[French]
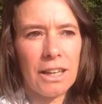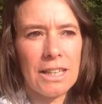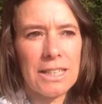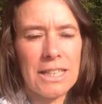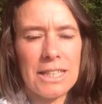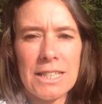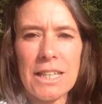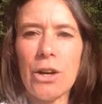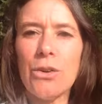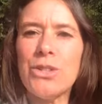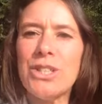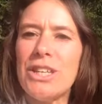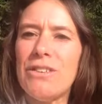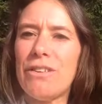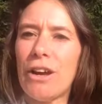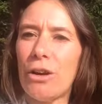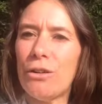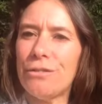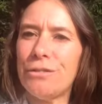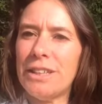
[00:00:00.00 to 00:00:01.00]
C'est ça aussi
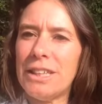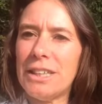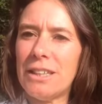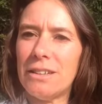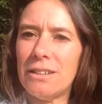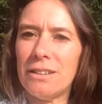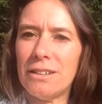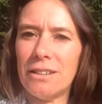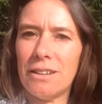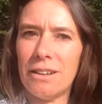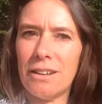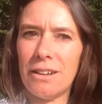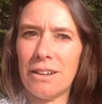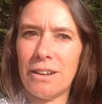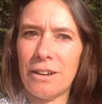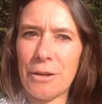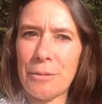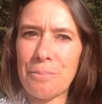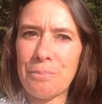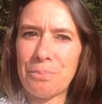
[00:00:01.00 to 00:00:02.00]
faire le vide
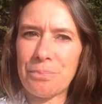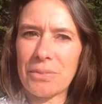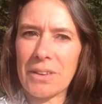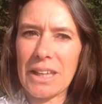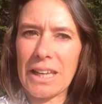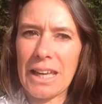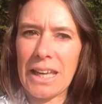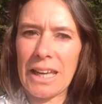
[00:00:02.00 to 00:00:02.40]
euh,